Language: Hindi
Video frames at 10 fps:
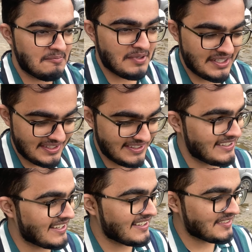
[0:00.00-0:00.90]
बट
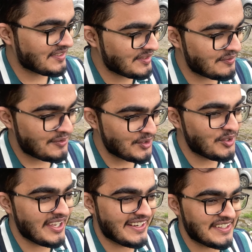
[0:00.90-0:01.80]
यहाँ से व्यू
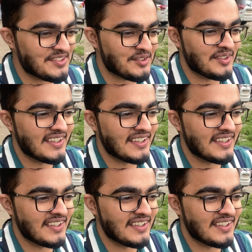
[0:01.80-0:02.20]
है ना जो